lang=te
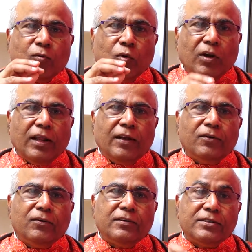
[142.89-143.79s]

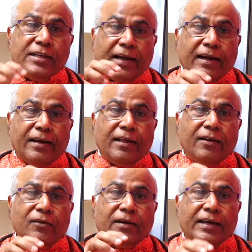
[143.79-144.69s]
గుల్లలు
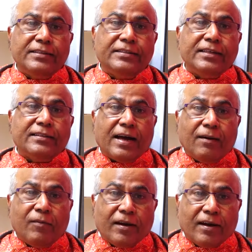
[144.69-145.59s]
చెగ్గడ్డలు గజ్జి
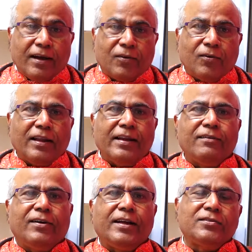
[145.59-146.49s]
తామర రాకుండా
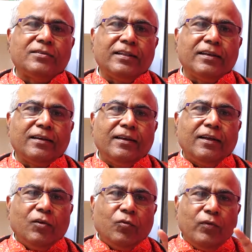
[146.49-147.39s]
నివారిస్తుంది
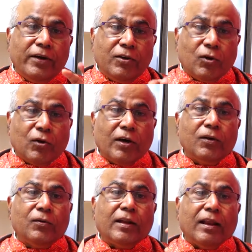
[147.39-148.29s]

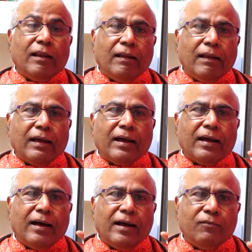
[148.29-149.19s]
వెంట్రుకలు
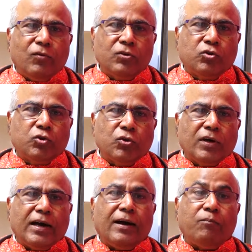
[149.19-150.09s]
నల్లగా
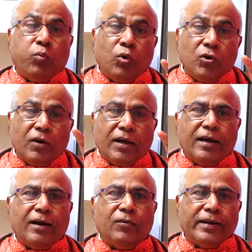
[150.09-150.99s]
ఒత్తుగా
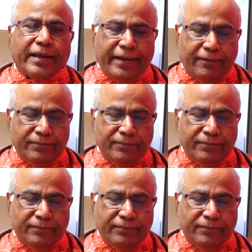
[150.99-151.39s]
పొడుగ్గా ఉంటాయి